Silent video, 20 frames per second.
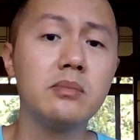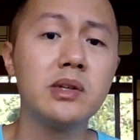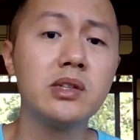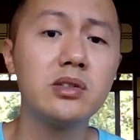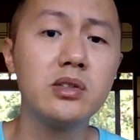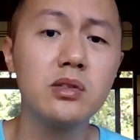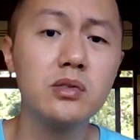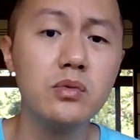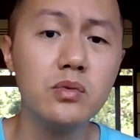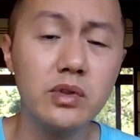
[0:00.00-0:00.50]
么
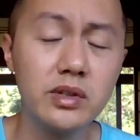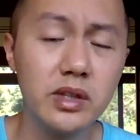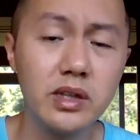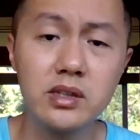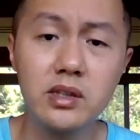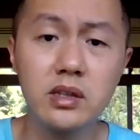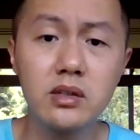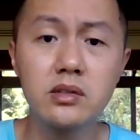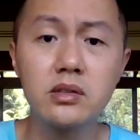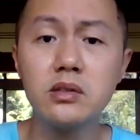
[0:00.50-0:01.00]
四五线
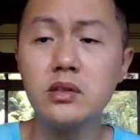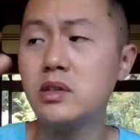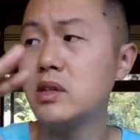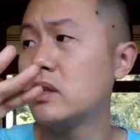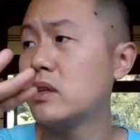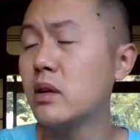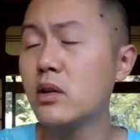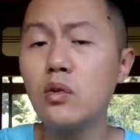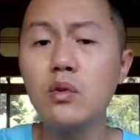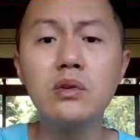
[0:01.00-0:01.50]
城市
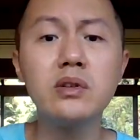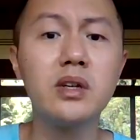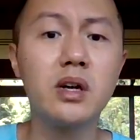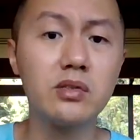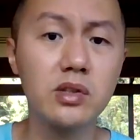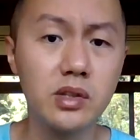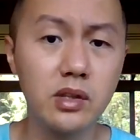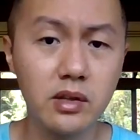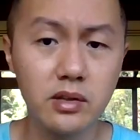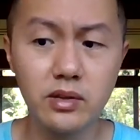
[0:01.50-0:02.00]
现在公
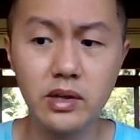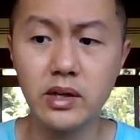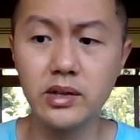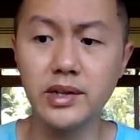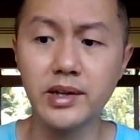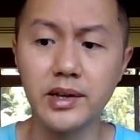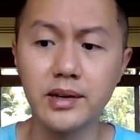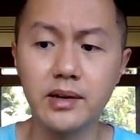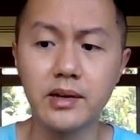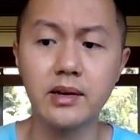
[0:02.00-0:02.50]
交车都要
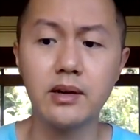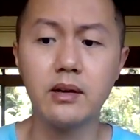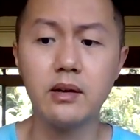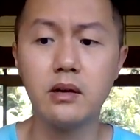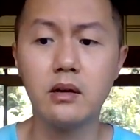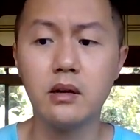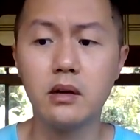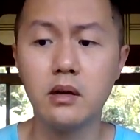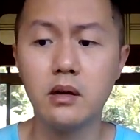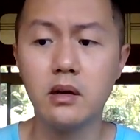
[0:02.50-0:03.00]
停了，
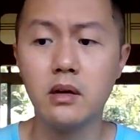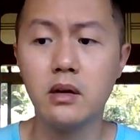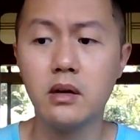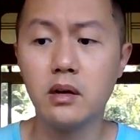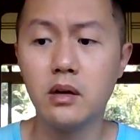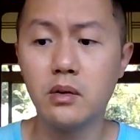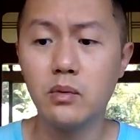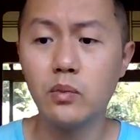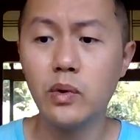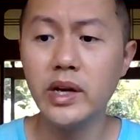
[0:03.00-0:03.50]

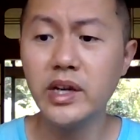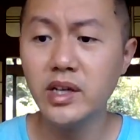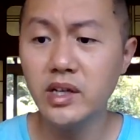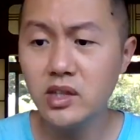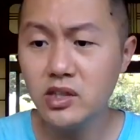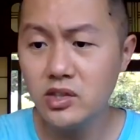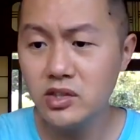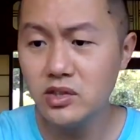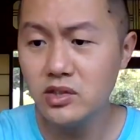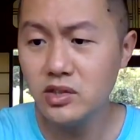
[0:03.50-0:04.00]
唯
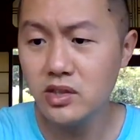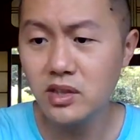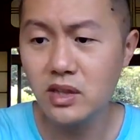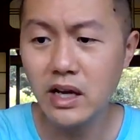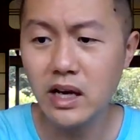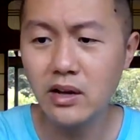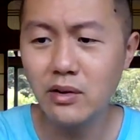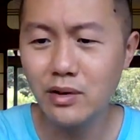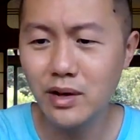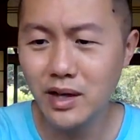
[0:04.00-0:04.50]
一经济
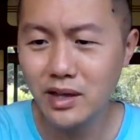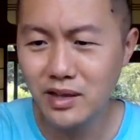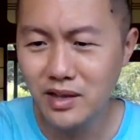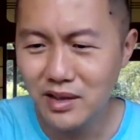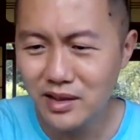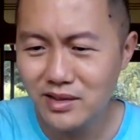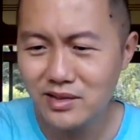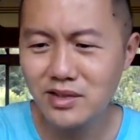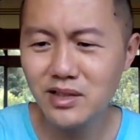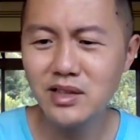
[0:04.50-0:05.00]
来源一
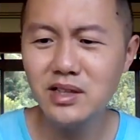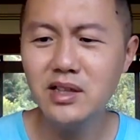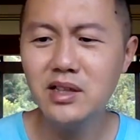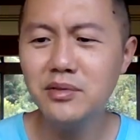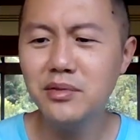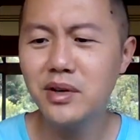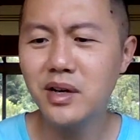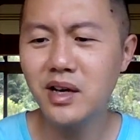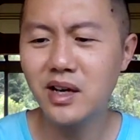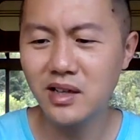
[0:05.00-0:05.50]
个是医
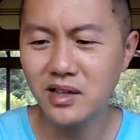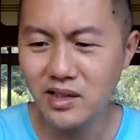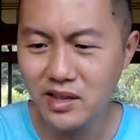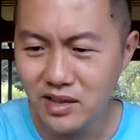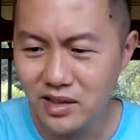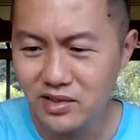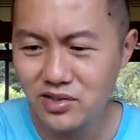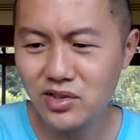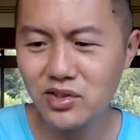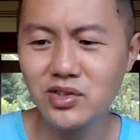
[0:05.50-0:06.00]
院，
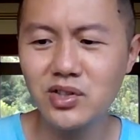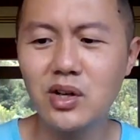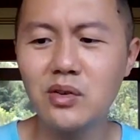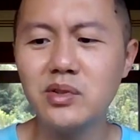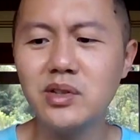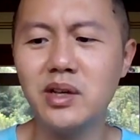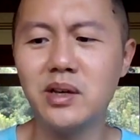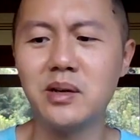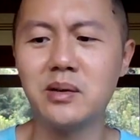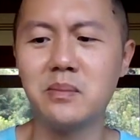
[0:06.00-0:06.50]
一个是
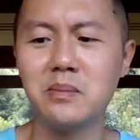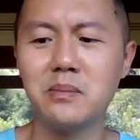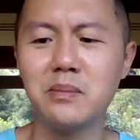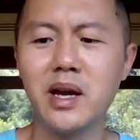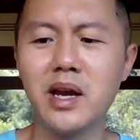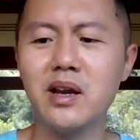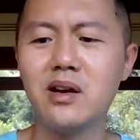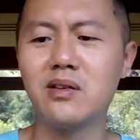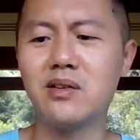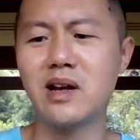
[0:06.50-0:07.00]
交警，
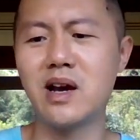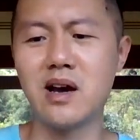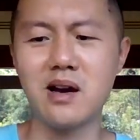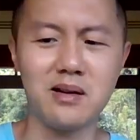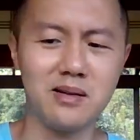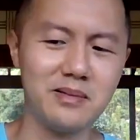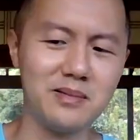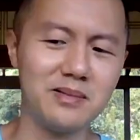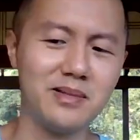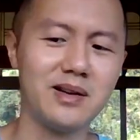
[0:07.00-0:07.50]
没有了。
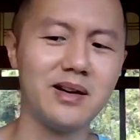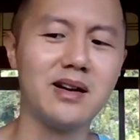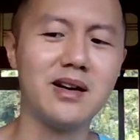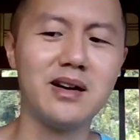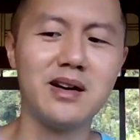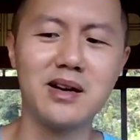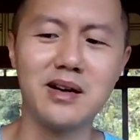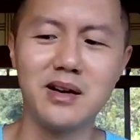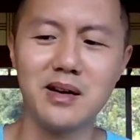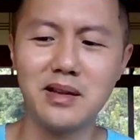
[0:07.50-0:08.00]

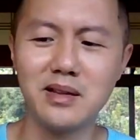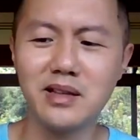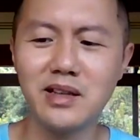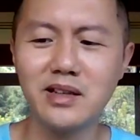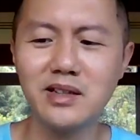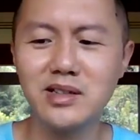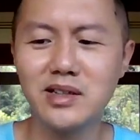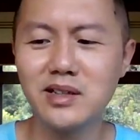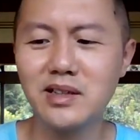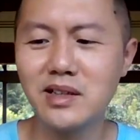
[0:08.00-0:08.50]
啊！
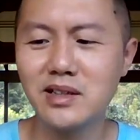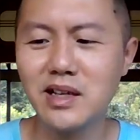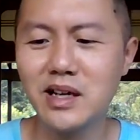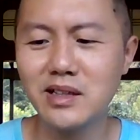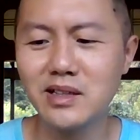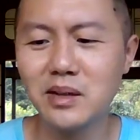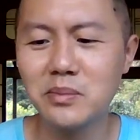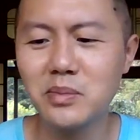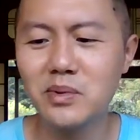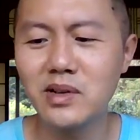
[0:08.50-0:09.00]
对，现在
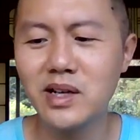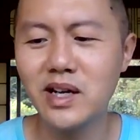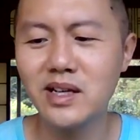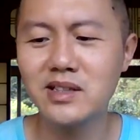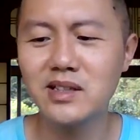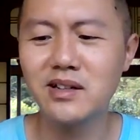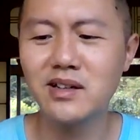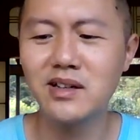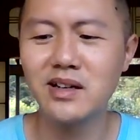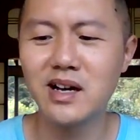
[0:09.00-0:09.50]
大家不开
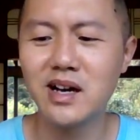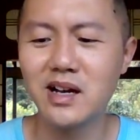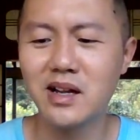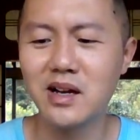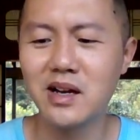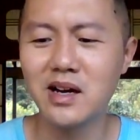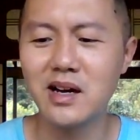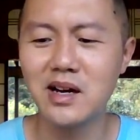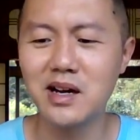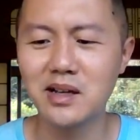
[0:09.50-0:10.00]
车了
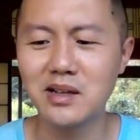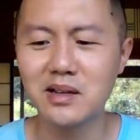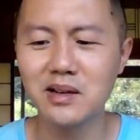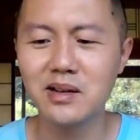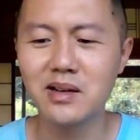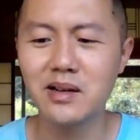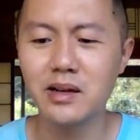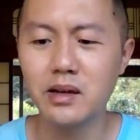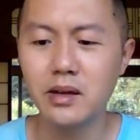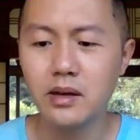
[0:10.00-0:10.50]
啊，这
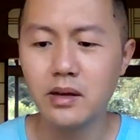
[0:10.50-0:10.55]
个，